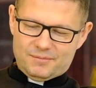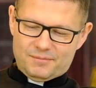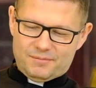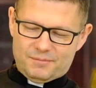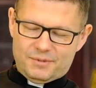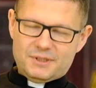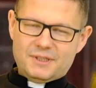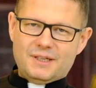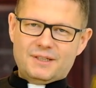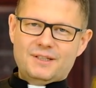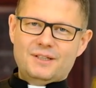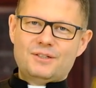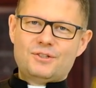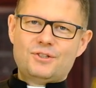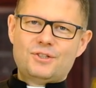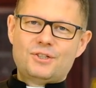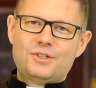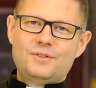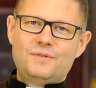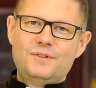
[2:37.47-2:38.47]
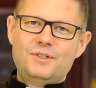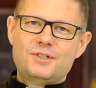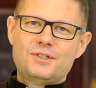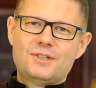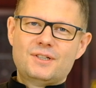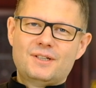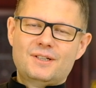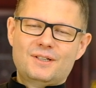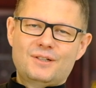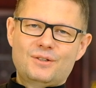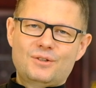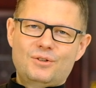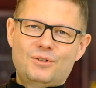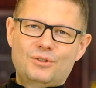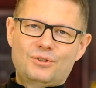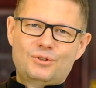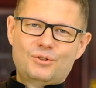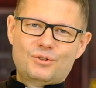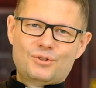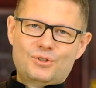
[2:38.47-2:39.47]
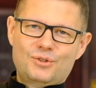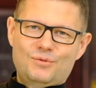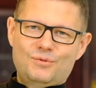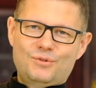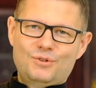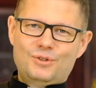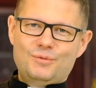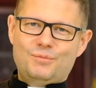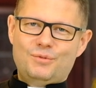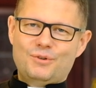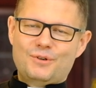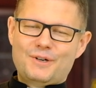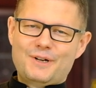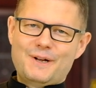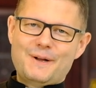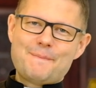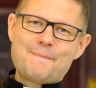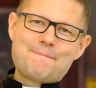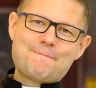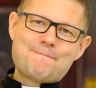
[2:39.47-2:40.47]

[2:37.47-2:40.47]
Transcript: Pytanie, czy rzeczywiście odchodzą od Boga?